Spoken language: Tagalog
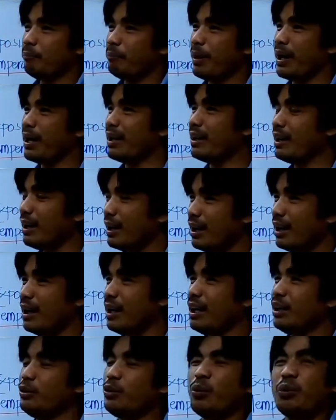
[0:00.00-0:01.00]
Pag
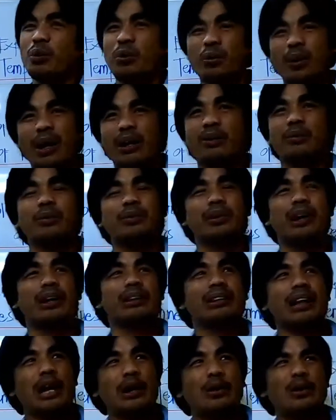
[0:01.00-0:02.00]
uh, yung lugar kung
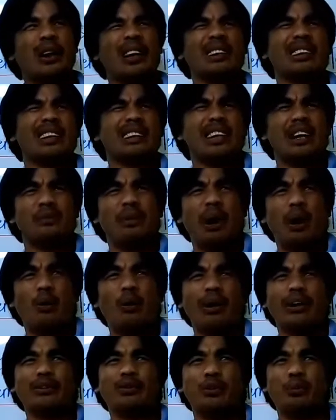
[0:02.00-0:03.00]
saan tayo
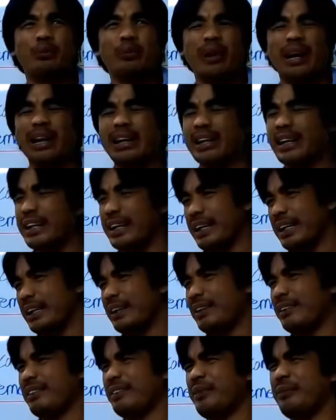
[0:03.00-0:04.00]
nagtatrabaho ay sobrang init,
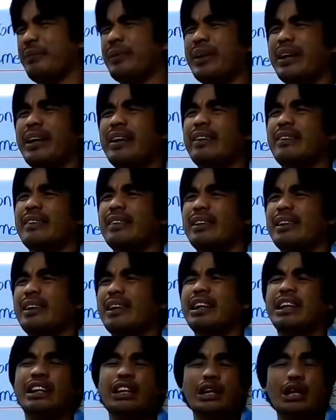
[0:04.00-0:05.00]
siyempre
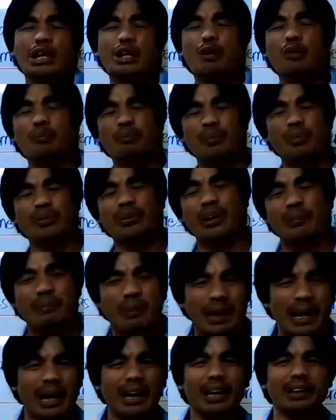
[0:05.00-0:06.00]
hindi
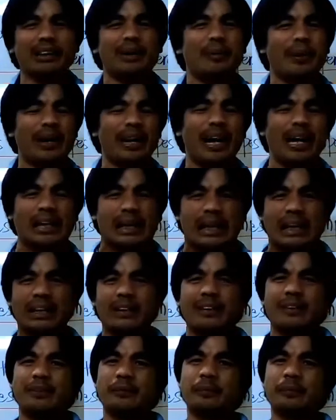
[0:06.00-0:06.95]
komportable ang katawan natin.